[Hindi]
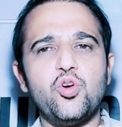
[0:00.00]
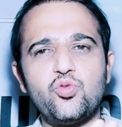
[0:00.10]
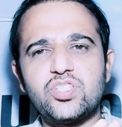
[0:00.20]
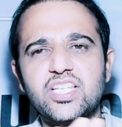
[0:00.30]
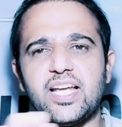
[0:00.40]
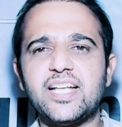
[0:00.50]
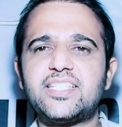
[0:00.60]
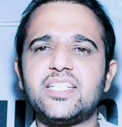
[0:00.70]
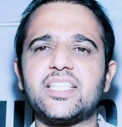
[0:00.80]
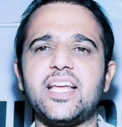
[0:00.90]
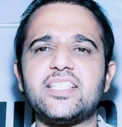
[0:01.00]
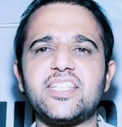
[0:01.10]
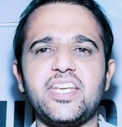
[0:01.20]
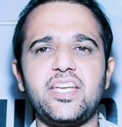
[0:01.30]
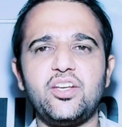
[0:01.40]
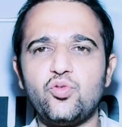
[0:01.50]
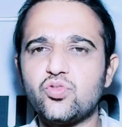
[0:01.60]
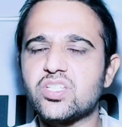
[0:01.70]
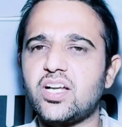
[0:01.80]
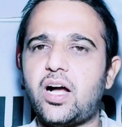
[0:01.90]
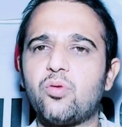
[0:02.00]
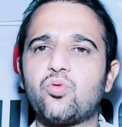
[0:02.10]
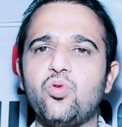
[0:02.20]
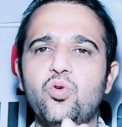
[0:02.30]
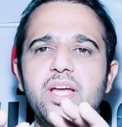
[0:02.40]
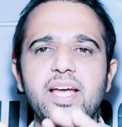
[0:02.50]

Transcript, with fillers: उससे अच्छी तरह से उस घाव को